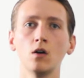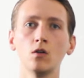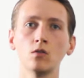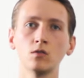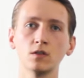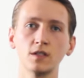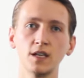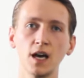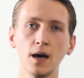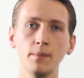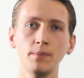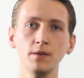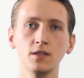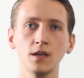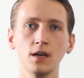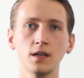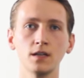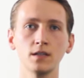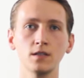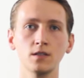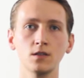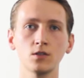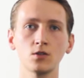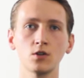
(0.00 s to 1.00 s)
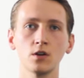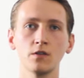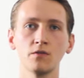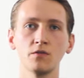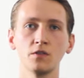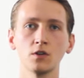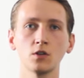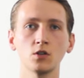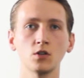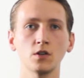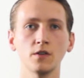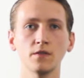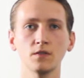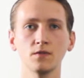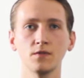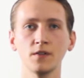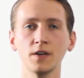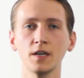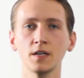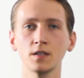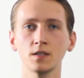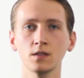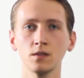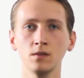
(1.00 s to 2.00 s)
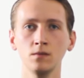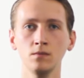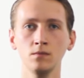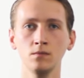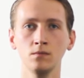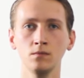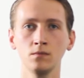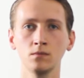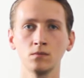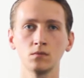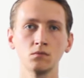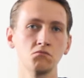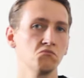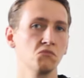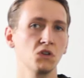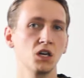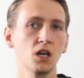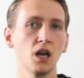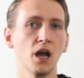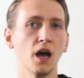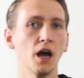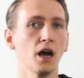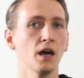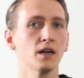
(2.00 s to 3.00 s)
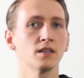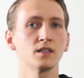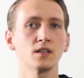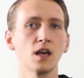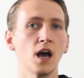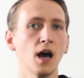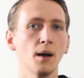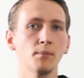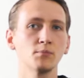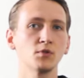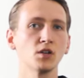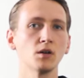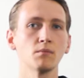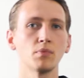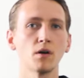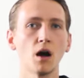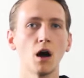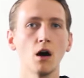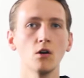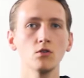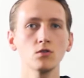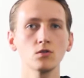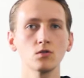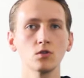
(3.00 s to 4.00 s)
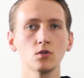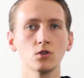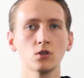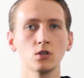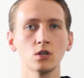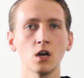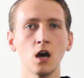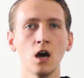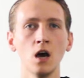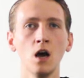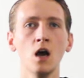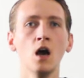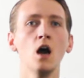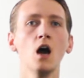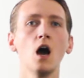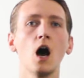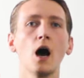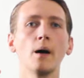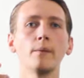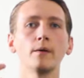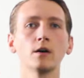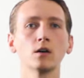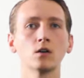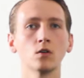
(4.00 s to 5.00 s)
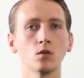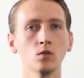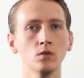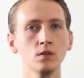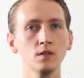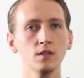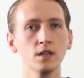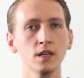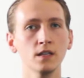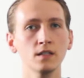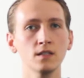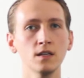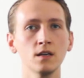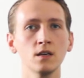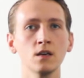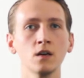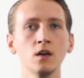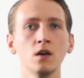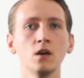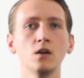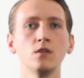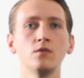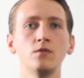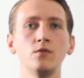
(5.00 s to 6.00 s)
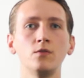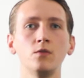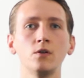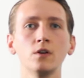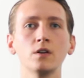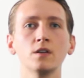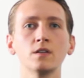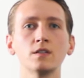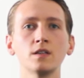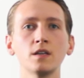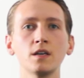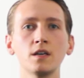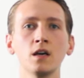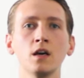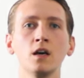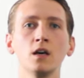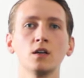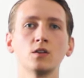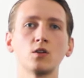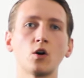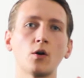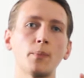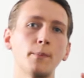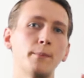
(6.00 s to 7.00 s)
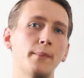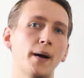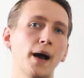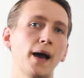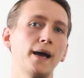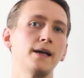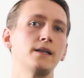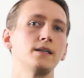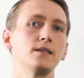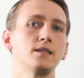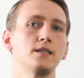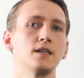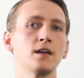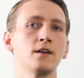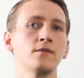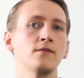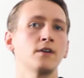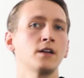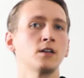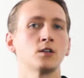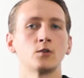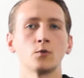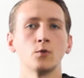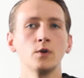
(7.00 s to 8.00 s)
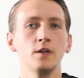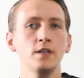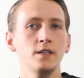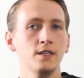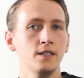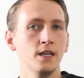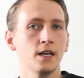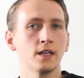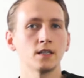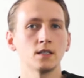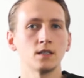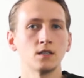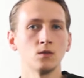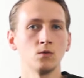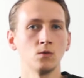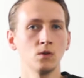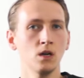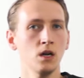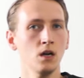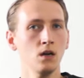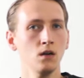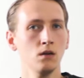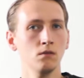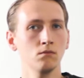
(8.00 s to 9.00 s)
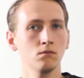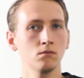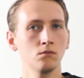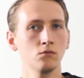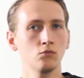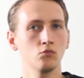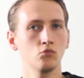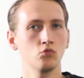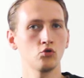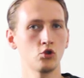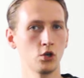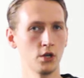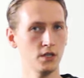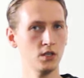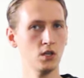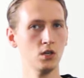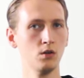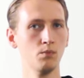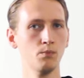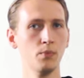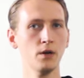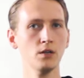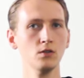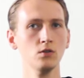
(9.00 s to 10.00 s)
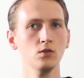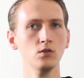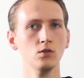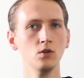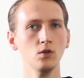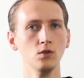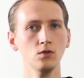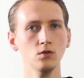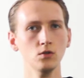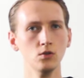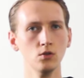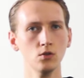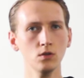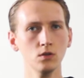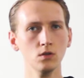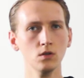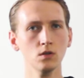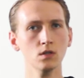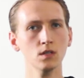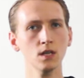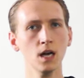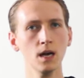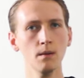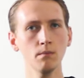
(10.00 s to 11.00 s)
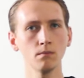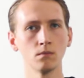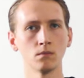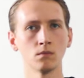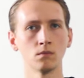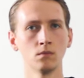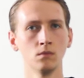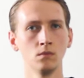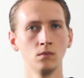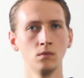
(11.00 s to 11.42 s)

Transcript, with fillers: und kapitalistischer Wirtschaftsweise. Klar, es gab da ein paar Ausrutscher, aber grundsätzlich würde sich doch beides irgendwann durchsetzen, oder? Schließlich passt es doch so schön zusammen.